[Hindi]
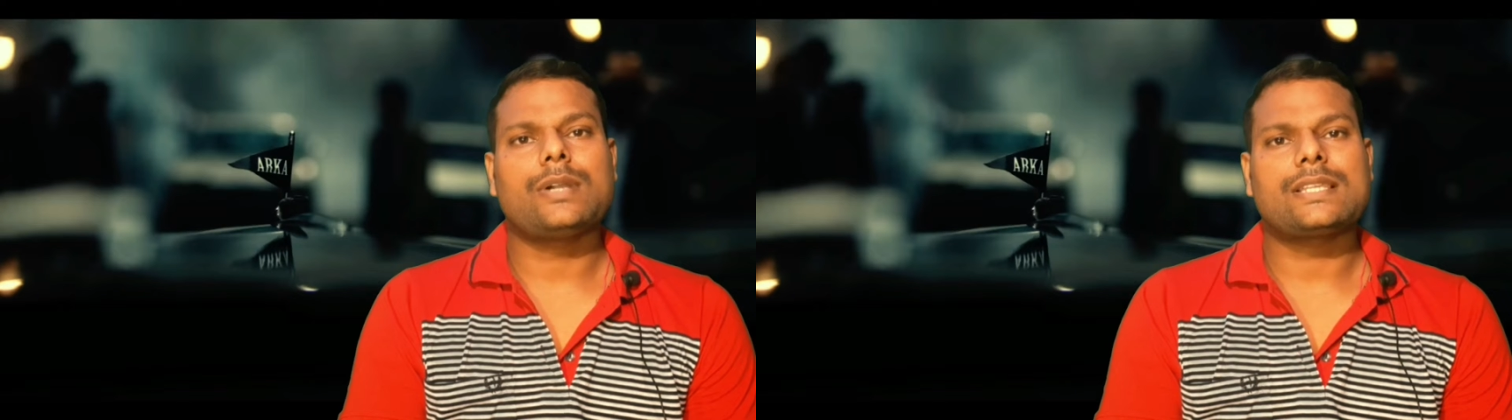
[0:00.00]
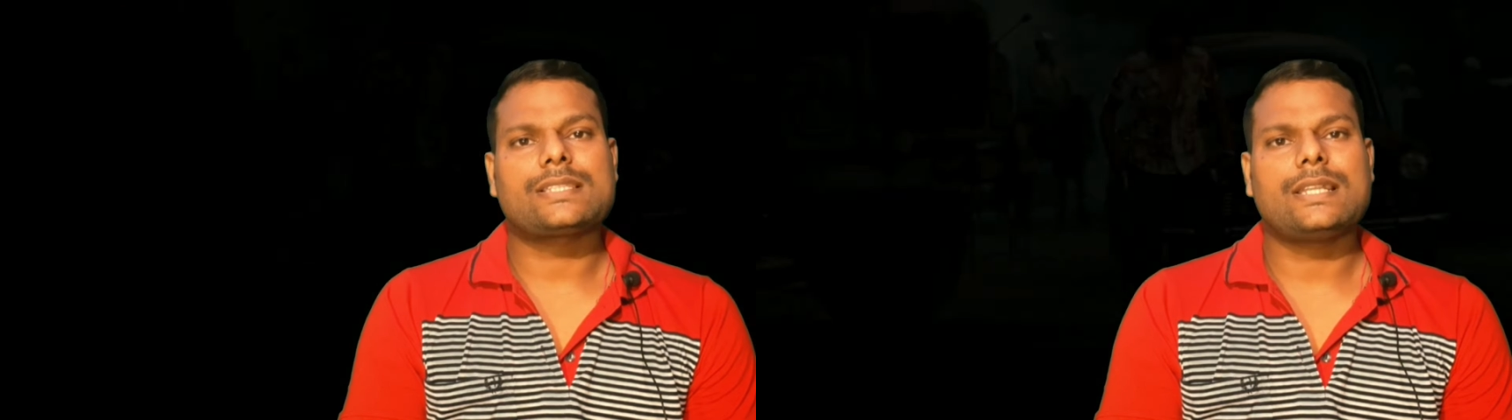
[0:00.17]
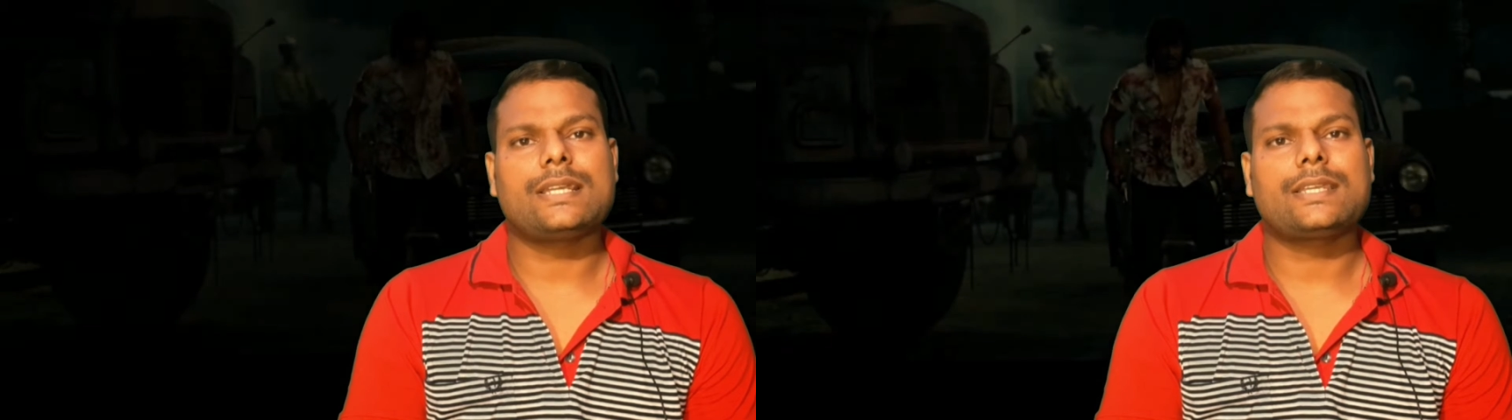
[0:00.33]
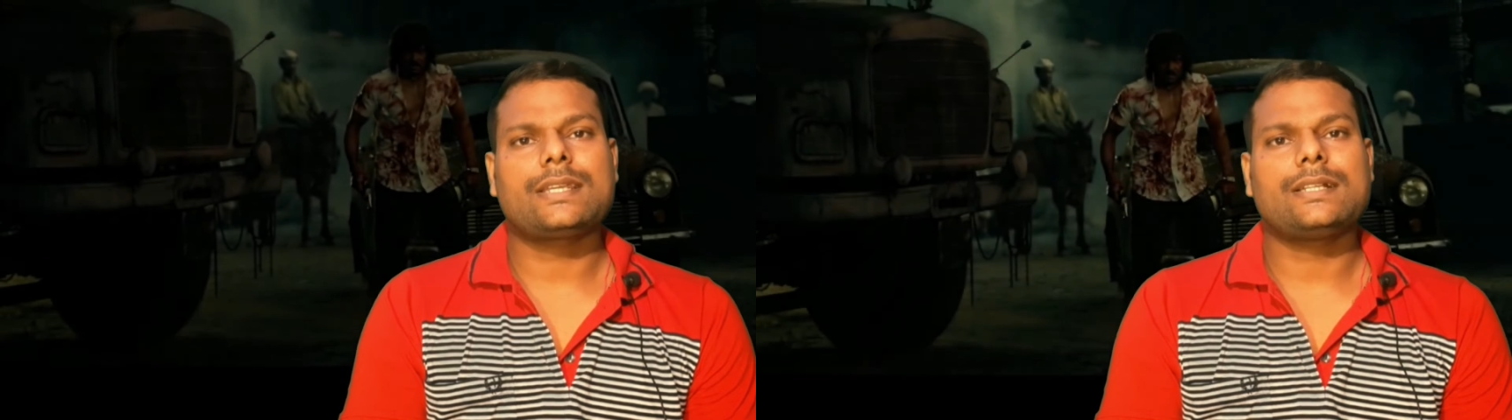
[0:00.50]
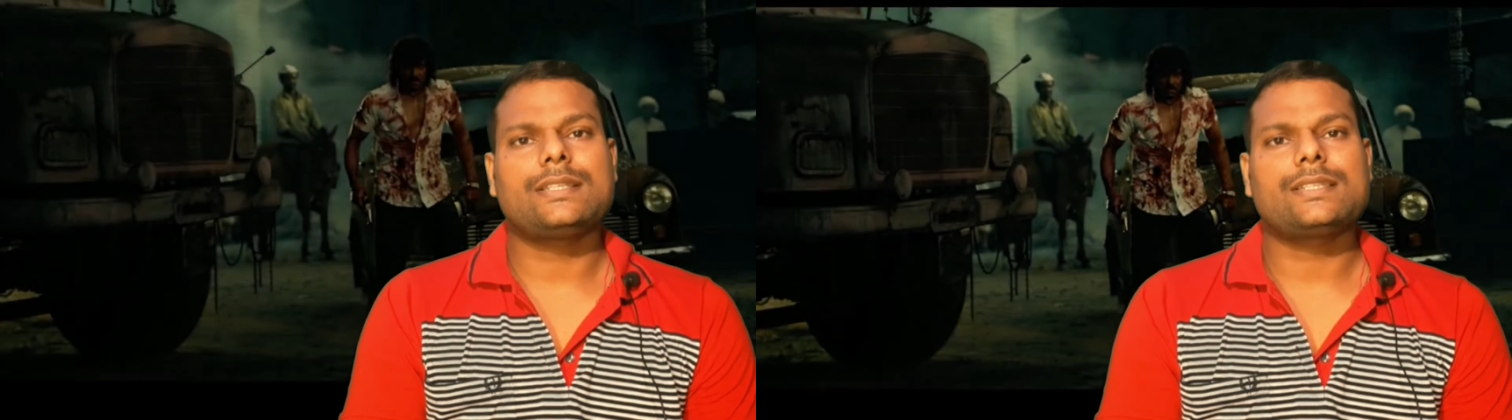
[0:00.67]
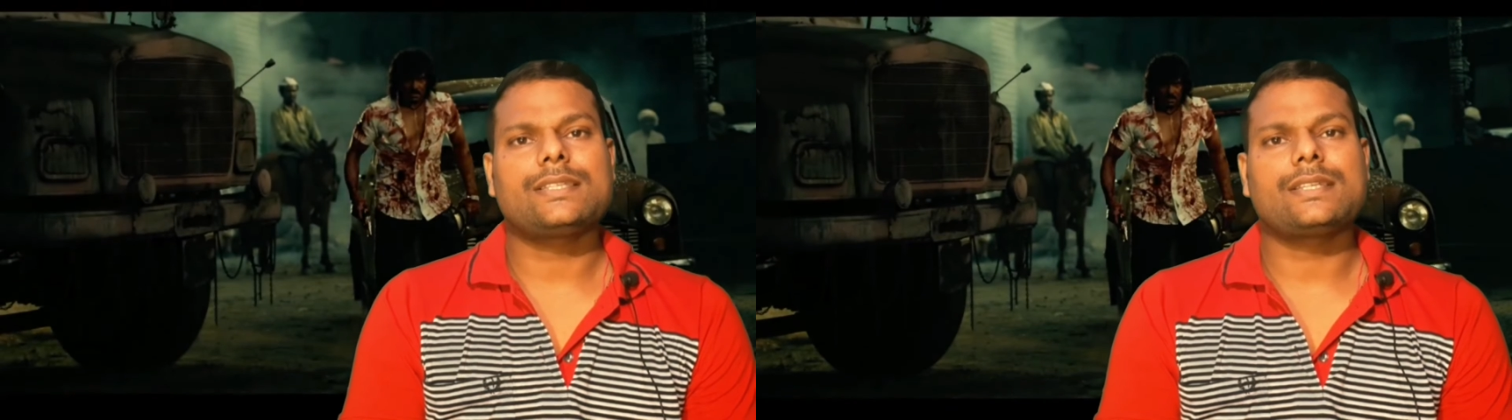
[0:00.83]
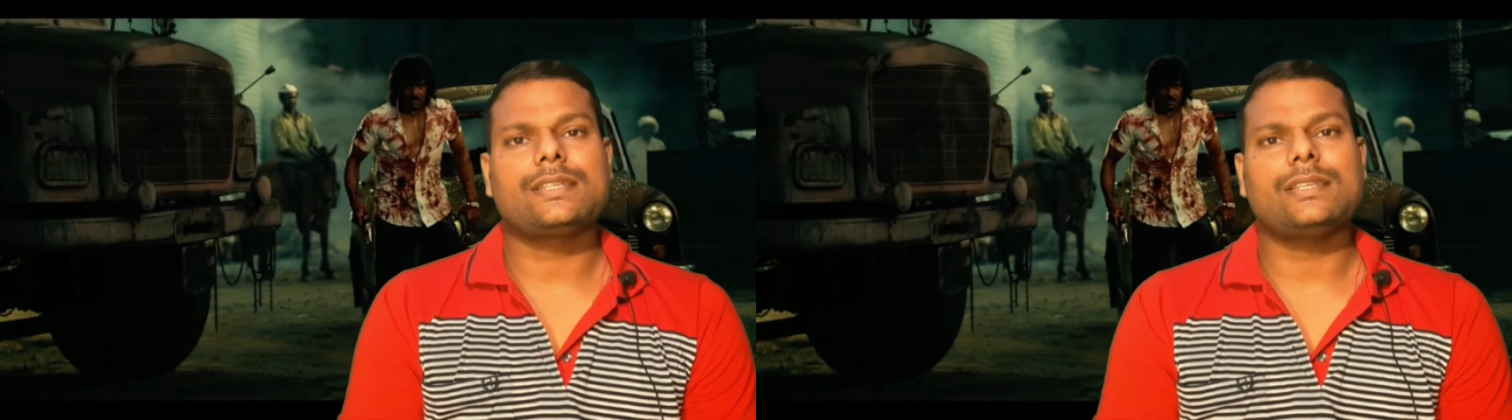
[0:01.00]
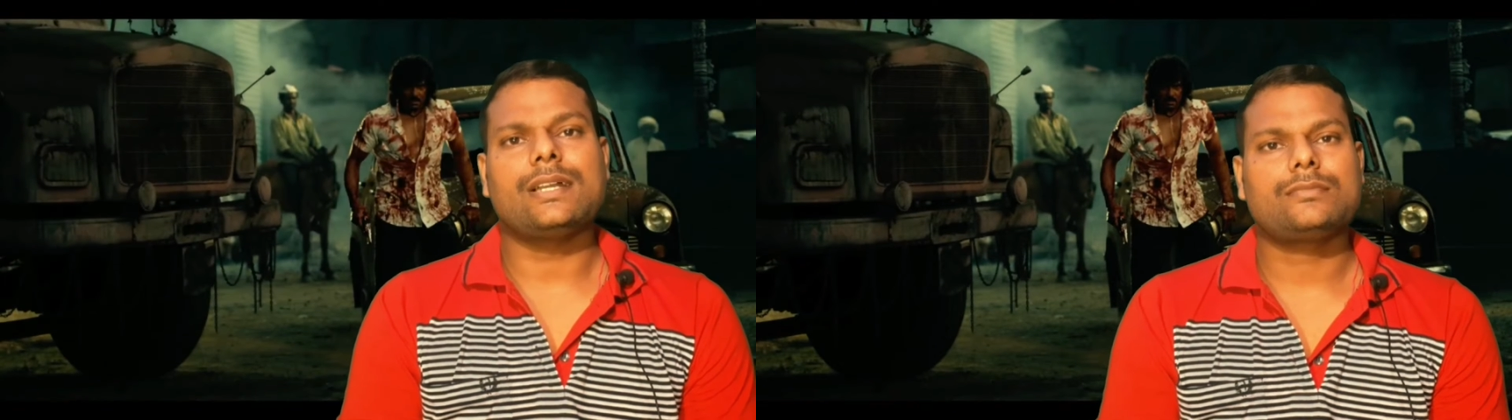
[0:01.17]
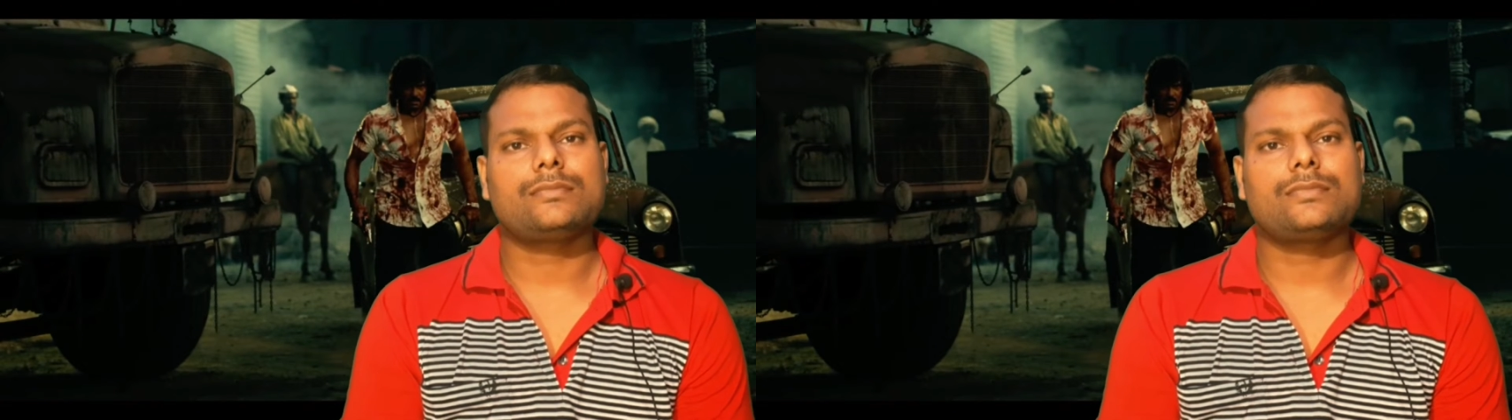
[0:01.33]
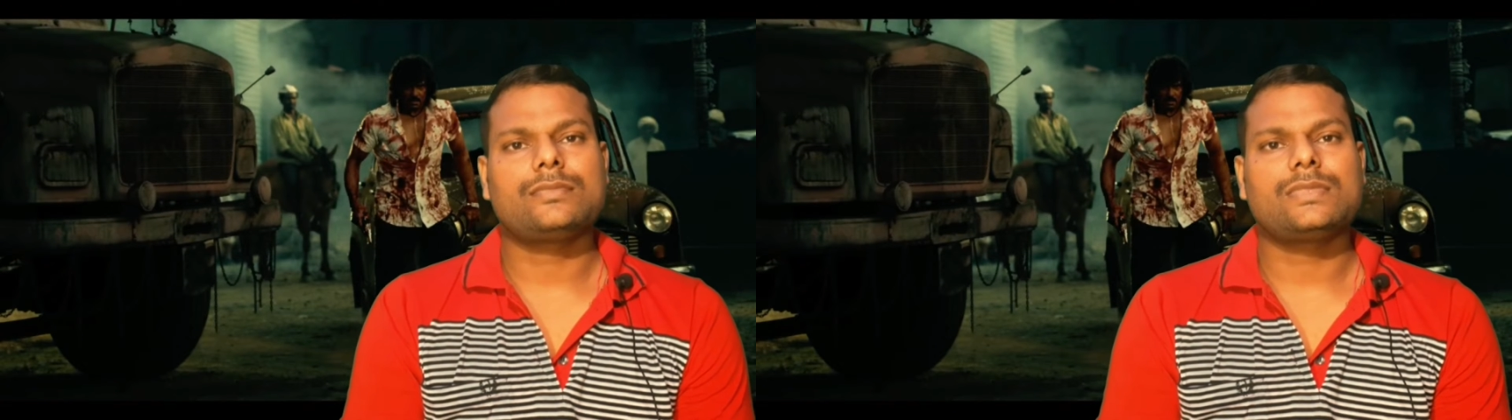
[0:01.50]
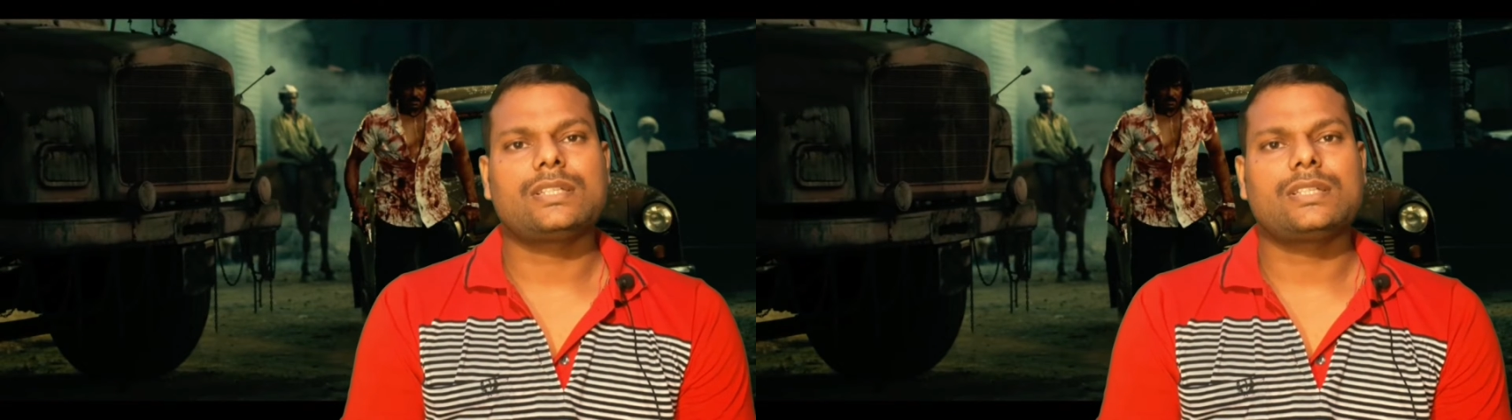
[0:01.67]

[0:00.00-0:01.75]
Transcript: को ऐसा लगेगा जैसे कि आप